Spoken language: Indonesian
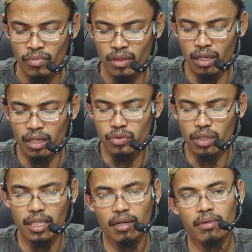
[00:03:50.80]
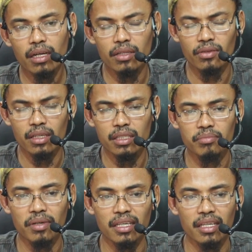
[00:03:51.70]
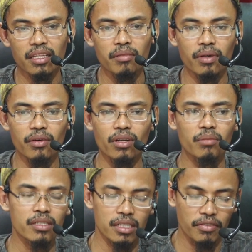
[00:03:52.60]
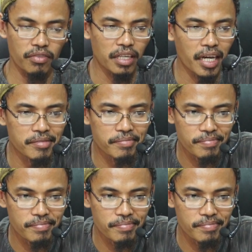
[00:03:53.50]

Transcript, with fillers: dan ini juga diamalkan oleh sebagian daripada ulama Syafi'iyah.